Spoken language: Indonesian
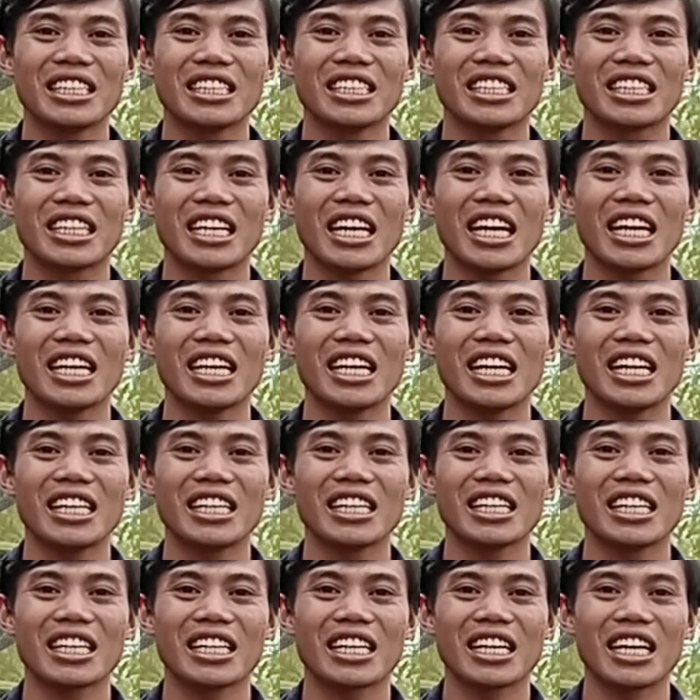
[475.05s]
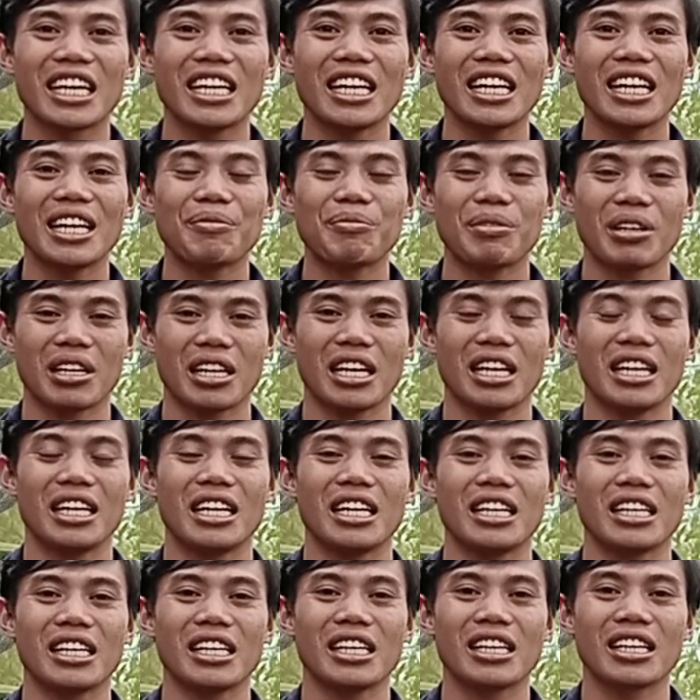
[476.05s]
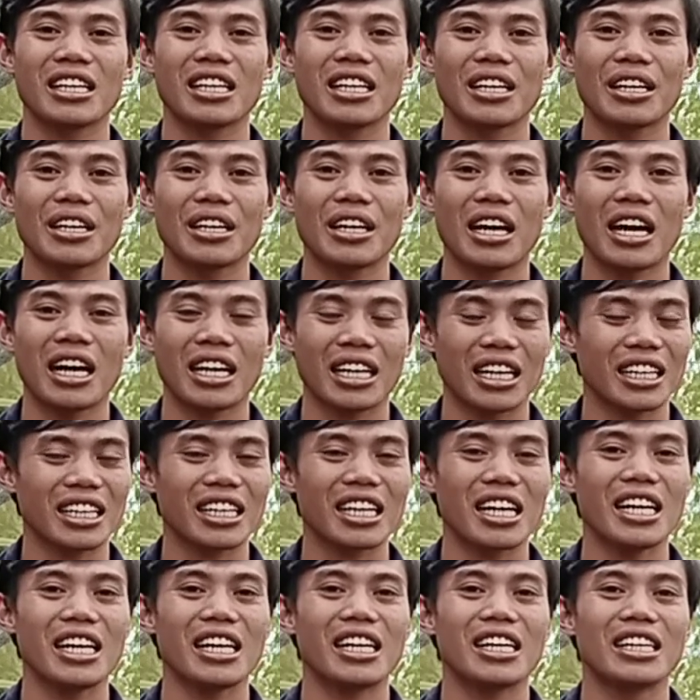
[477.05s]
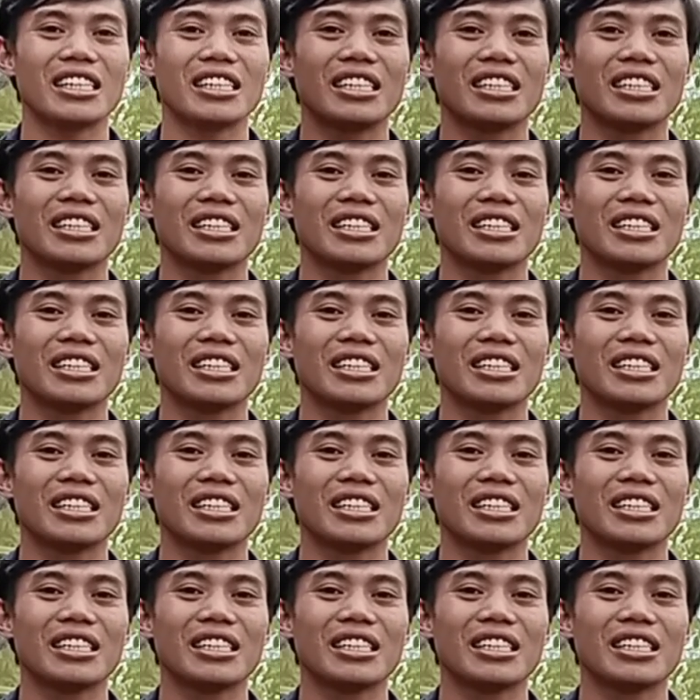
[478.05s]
jika Anda ingin kaya, maka Anda ingin, akan kaya.